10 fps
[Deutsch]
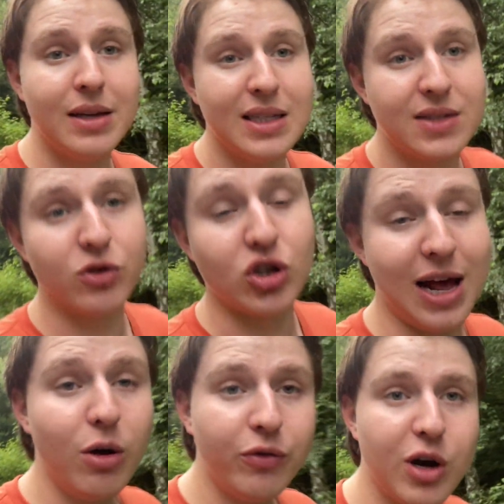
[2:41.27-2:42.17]
zwischen
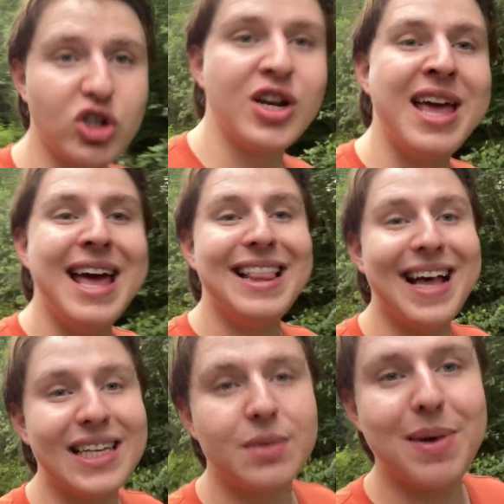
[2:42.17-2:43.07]
HelloFresh,
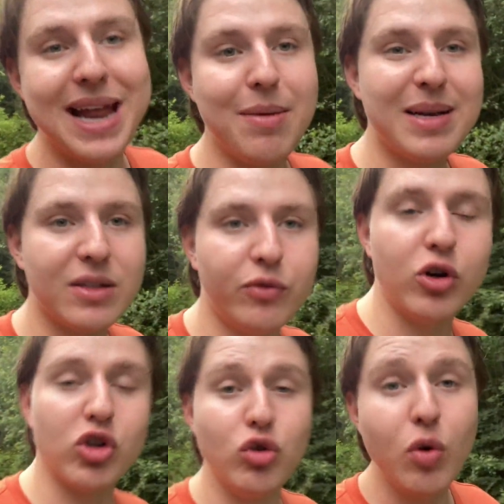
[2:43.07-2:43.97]
dass man Amazon
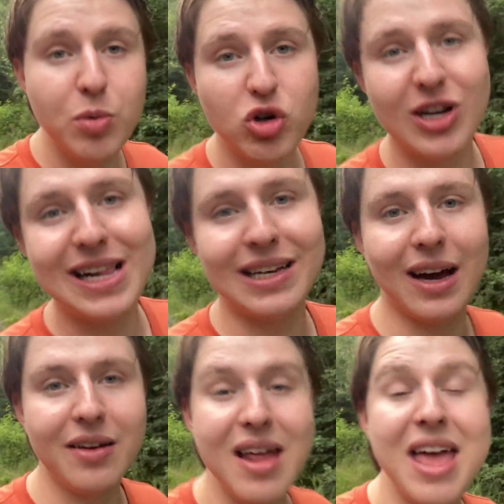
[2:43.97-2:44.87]
Fresh nur bestellen
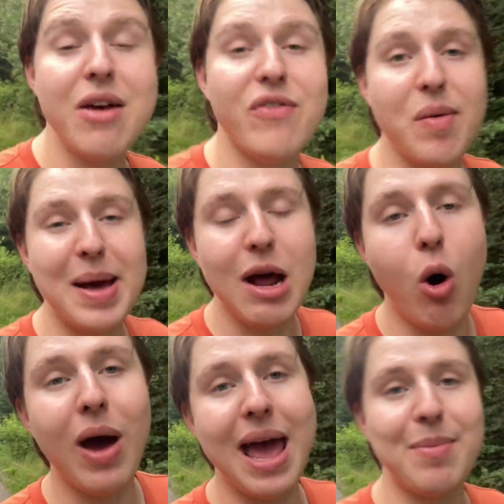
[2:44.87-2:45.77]
kann, wenn man
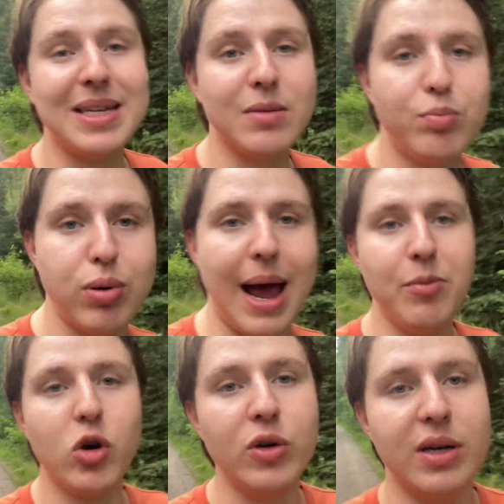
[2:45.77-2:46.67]
auch Amazon
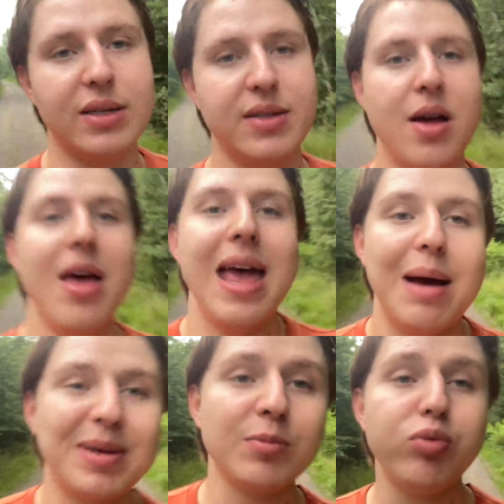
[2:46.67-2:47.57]
Prime-Kunde ist.
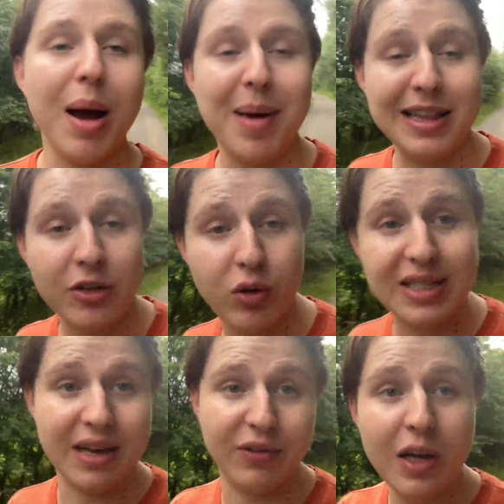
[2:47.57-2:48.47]
Amazon Prime hat natürlich
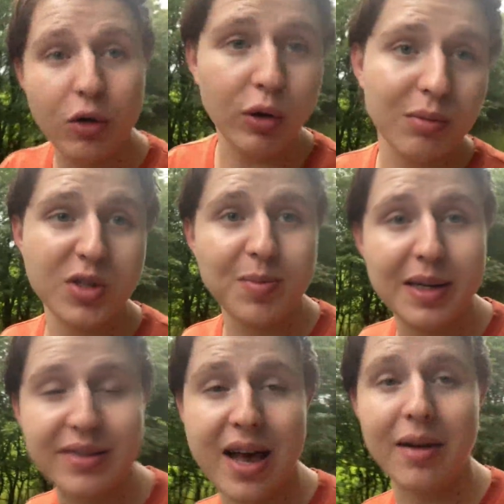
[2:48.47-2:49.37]
sehr viele Kunden, muss
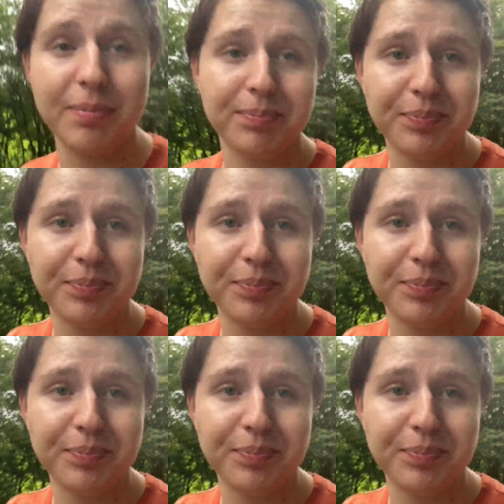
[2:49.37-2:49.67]
man sagen.